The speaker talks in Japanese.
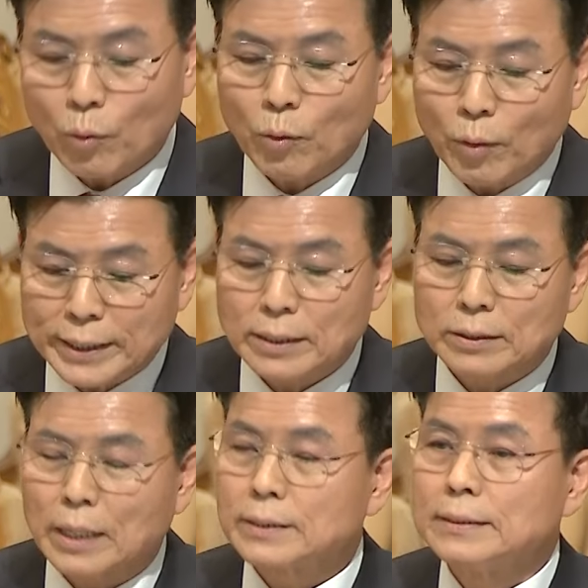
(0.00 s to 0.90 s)
トイレ
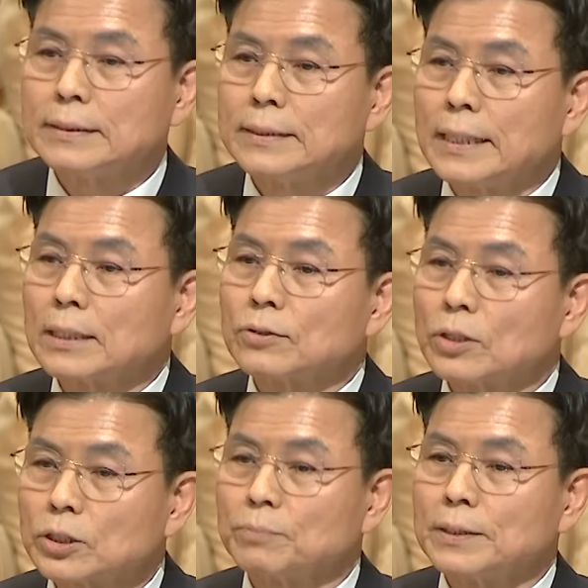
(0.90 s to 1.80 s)
と炊事場
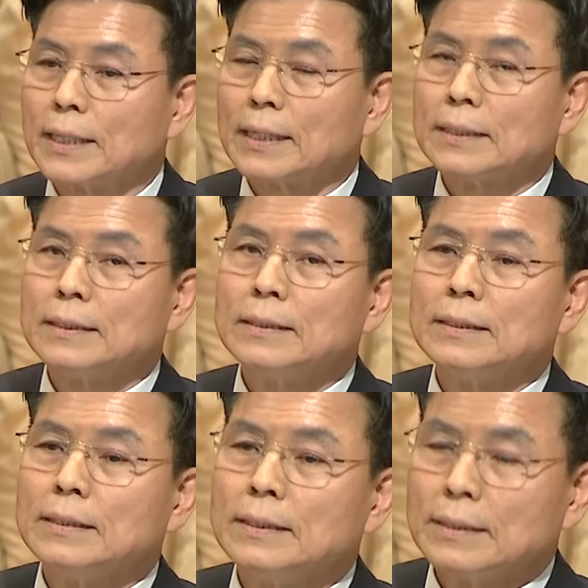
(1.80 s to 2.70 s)
を掃除
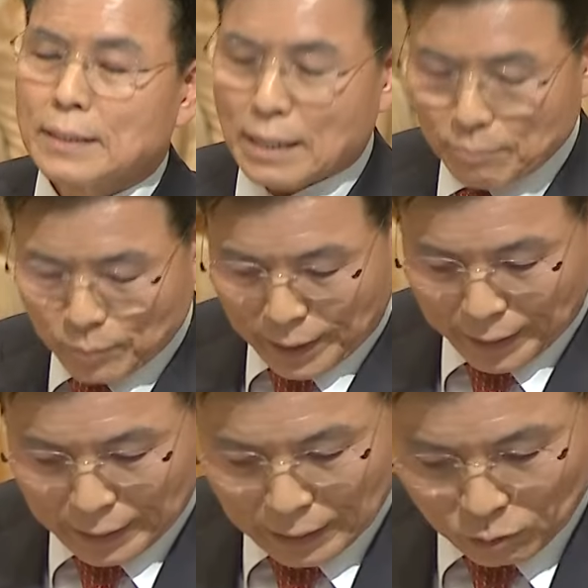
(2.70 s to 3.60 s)
されたという
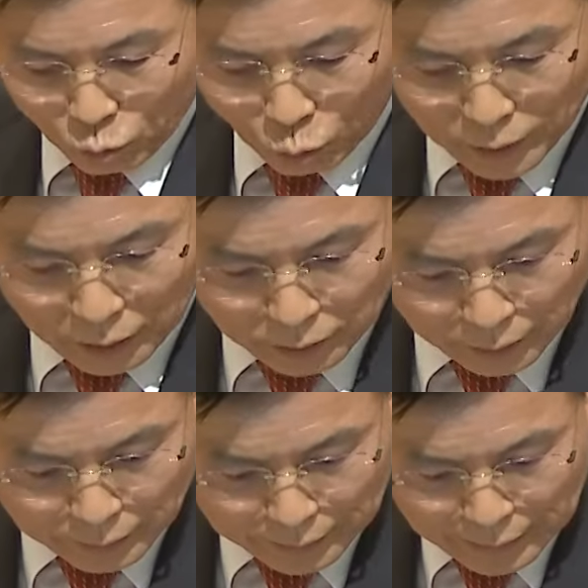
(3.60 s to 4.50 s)
証を聞いたことが
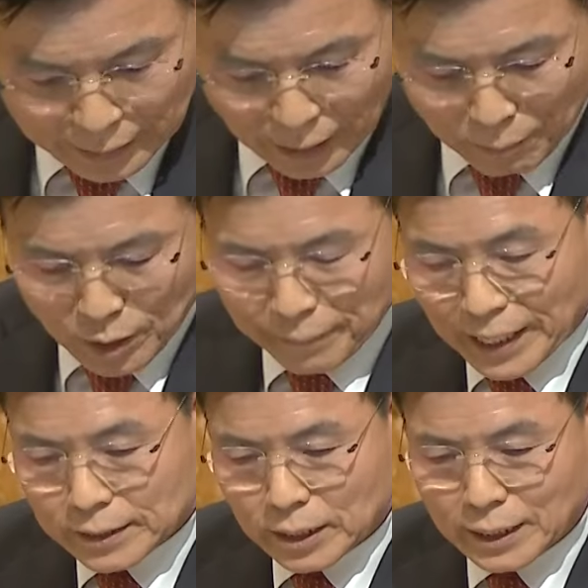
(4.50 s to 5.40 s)
あります
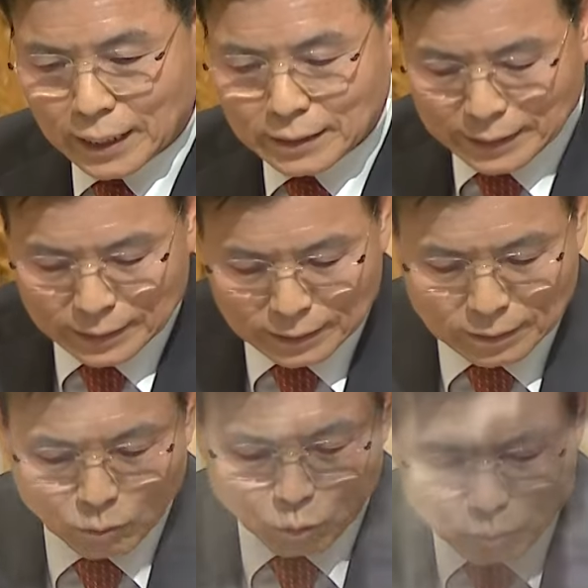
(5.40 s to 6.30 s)
一緒